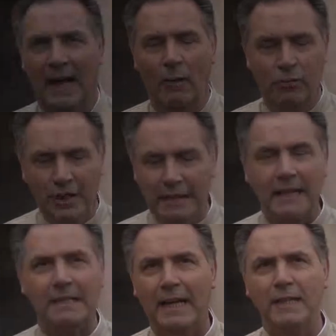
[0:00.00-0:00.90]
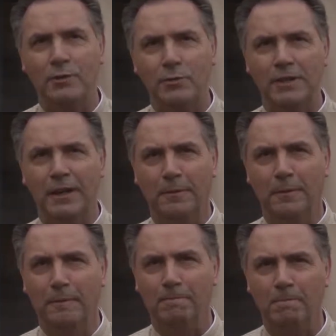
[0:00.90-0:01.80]
Auxilia Israel su
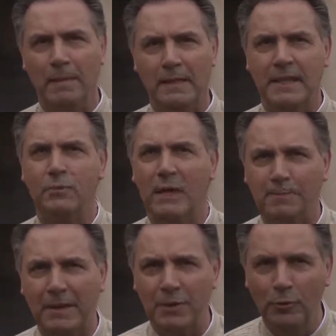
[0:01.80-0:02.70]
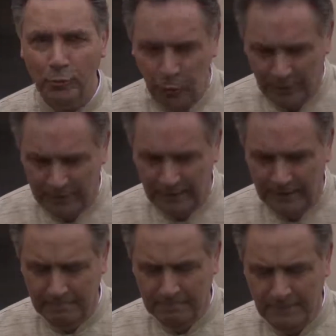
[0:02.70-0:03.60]
siervo. Esta es una expresión
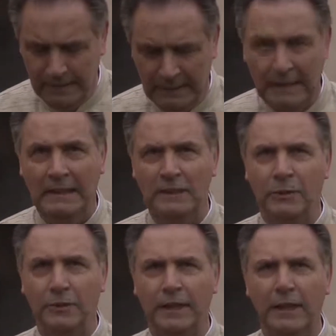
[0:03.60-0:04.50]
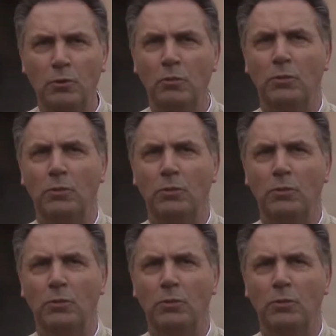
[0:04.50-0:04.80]
fuerte, donde en un